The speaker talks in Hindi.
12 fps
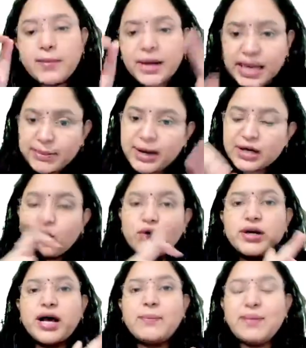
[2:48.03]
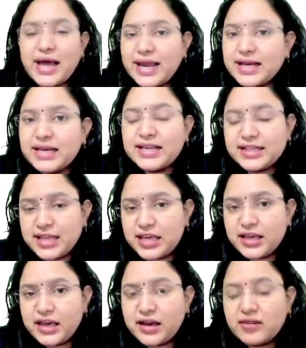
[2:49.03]
एक बार कोड अप्लाई करके
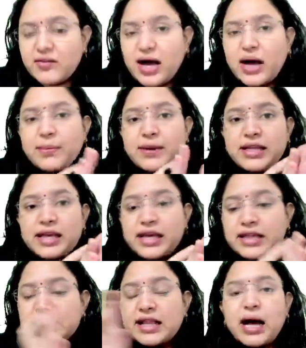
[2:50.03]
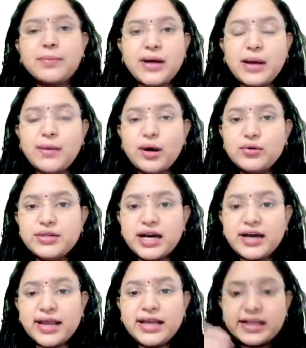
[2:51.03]
देखिएगा वहाँ पर कि कितना आपका अमाउंट आ
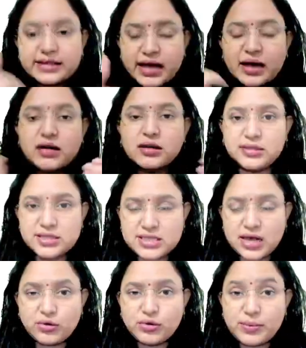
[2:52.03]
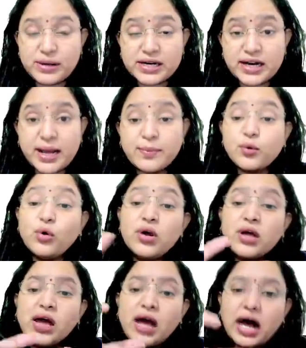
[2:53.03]
रहा है कितना डिस्काउंट मिल रहा है आपको
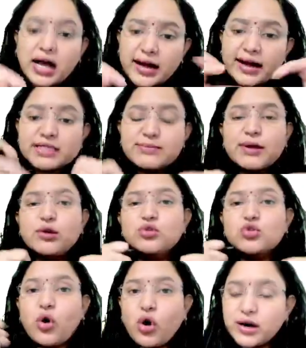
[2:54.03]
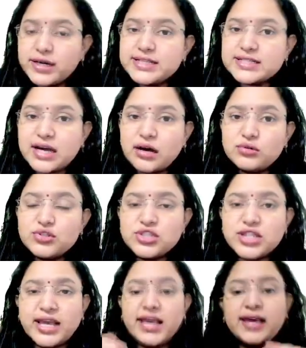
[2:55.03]
अगर इसमें कुछ और डिस्काउंट
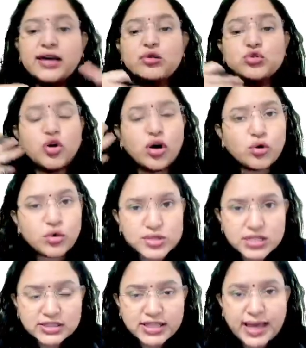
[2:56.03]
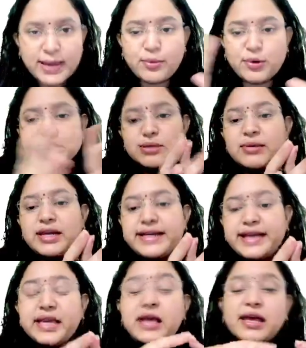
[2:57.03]
चाहिए या कुछ और हो सकता है
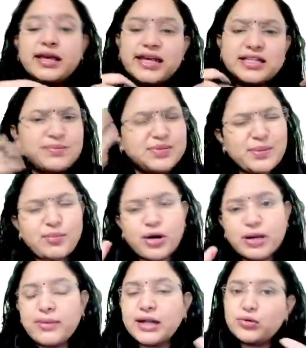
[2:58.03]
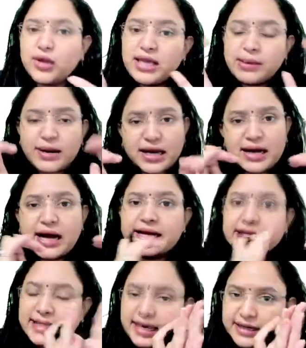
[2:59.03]
पॉसिबिलिटी या सबसे इंपॉर्टेंट बात तो है कि एक बार लगा
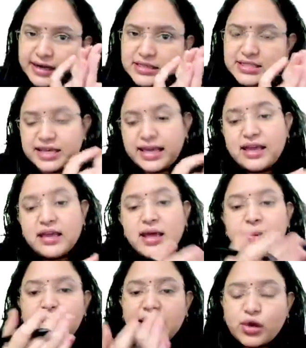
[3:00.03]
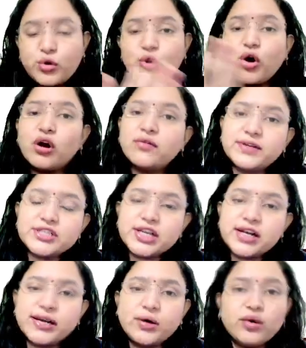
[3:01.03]
के देखना ठीक है बाकी कोई और ऑफर
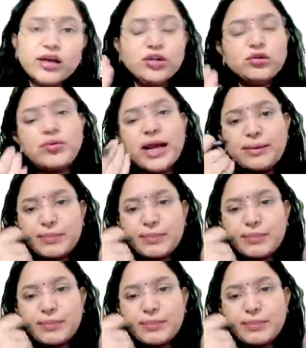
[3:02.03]
चल रहे होंगे तो लेट